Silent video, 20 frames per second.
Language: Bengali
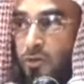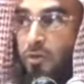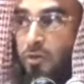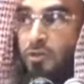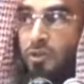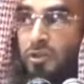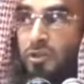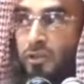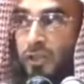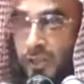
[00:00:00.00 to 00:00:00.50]

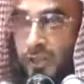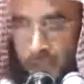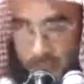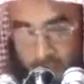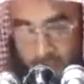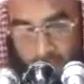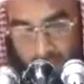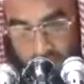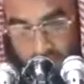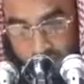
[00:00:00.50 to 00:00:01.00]
সন্ন্যত নেই
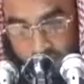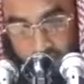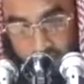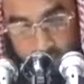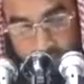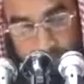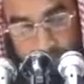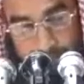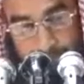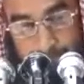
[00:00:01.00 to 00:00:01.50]
যেটা আমাদের
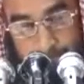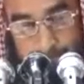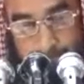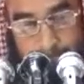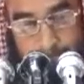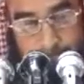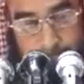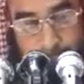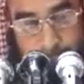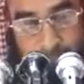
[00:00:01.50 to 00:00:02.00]
দেশের
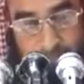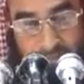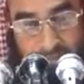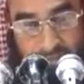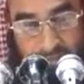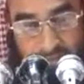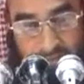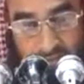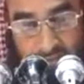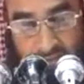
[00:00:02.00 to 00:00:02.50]

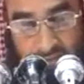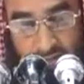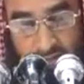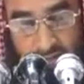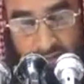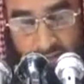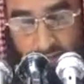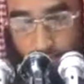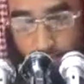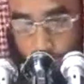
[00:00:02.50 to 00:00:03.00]
হানাফি
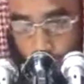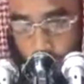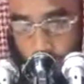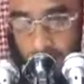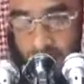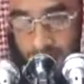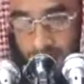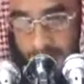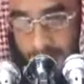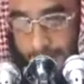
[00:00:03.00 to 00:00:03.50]
ভাইয়েরা
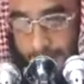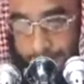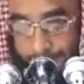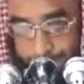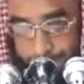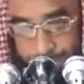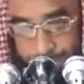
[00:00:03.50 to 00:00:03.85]
পড়ে থাকে